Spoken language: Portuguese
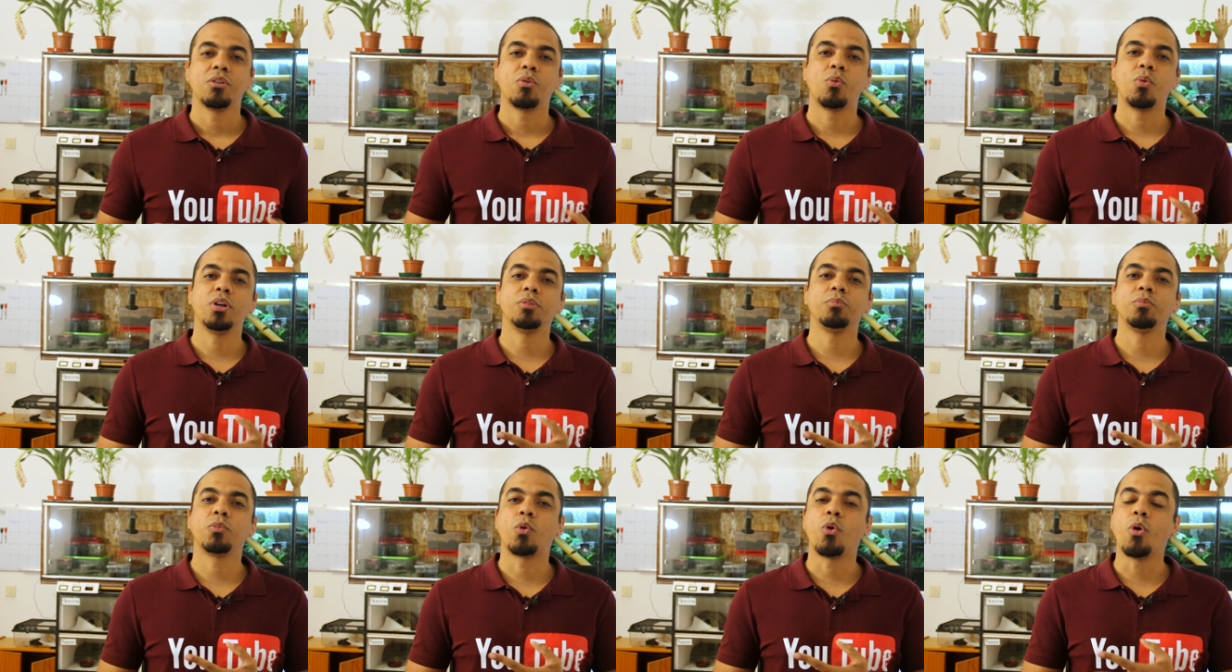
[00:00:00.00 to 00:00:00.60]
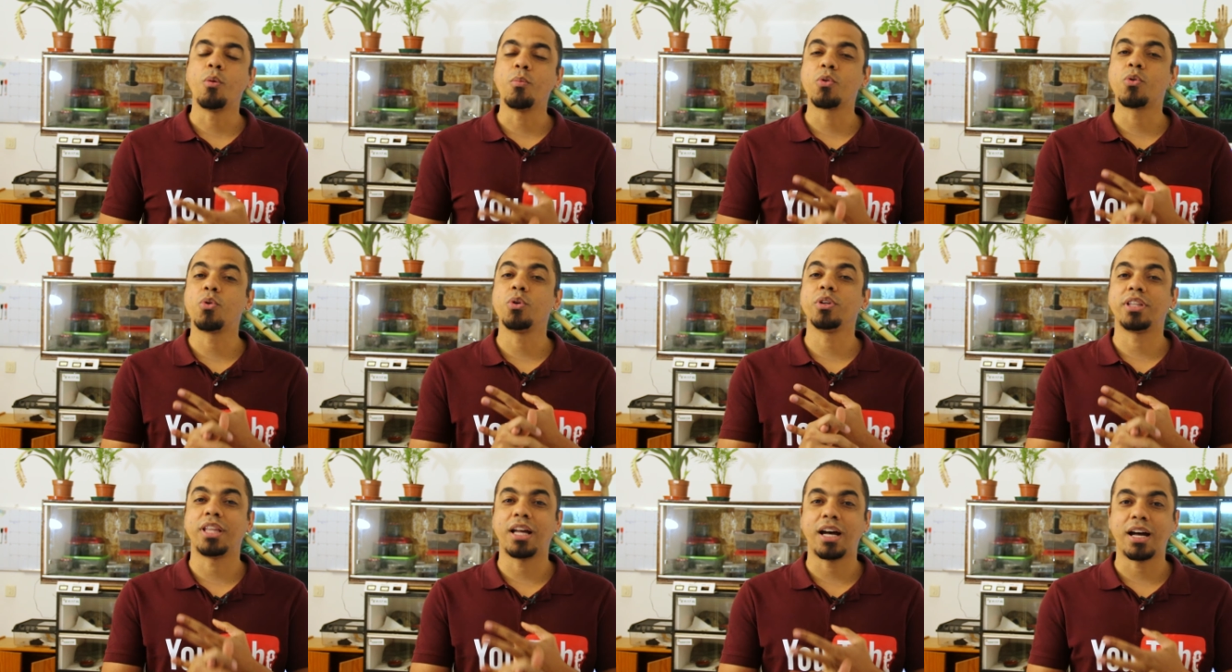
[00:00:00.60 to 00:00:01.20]
como,
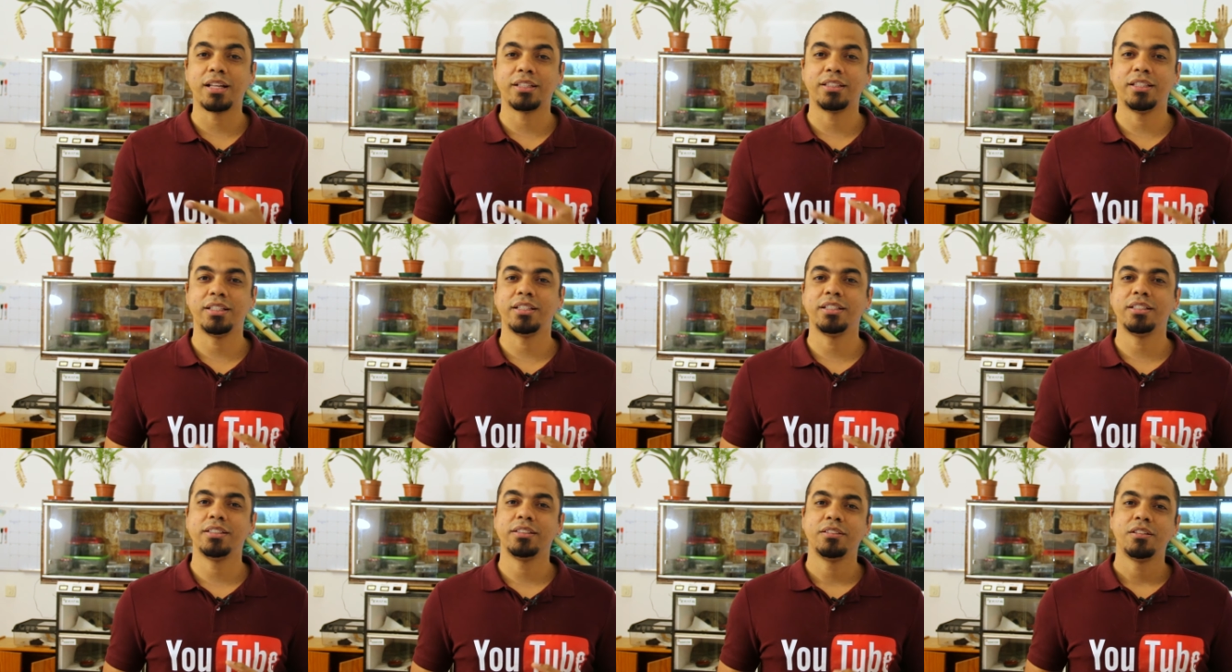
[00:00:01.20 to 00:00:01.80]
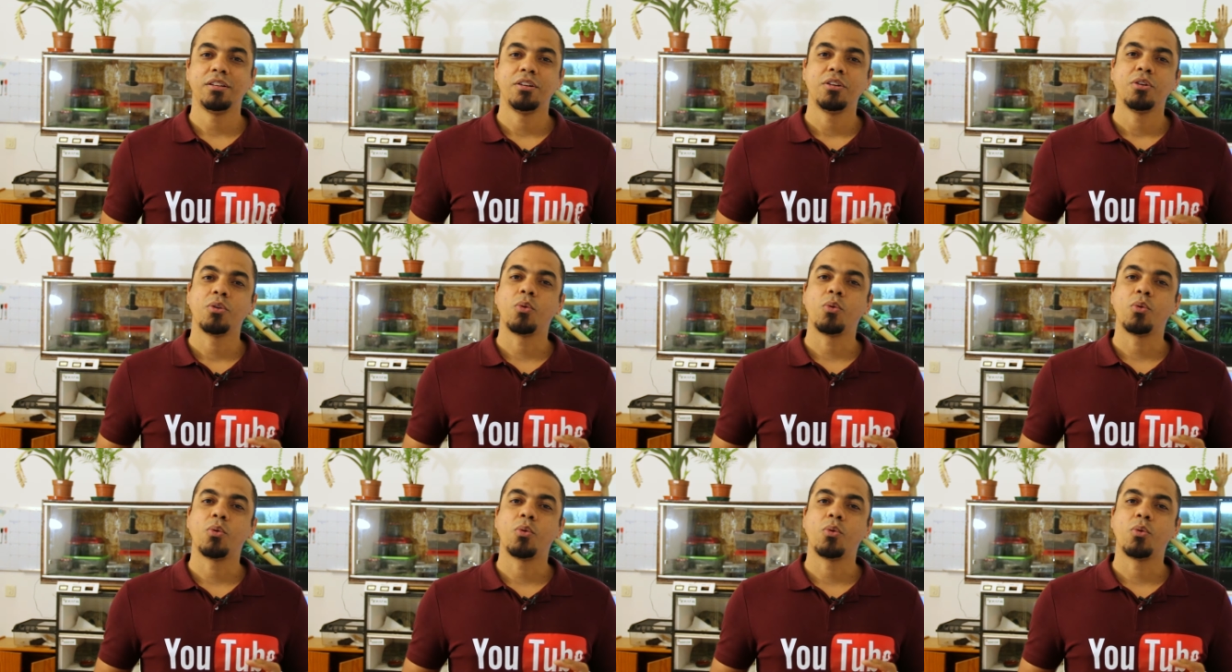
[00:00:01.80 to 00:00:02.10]
cuidar dele,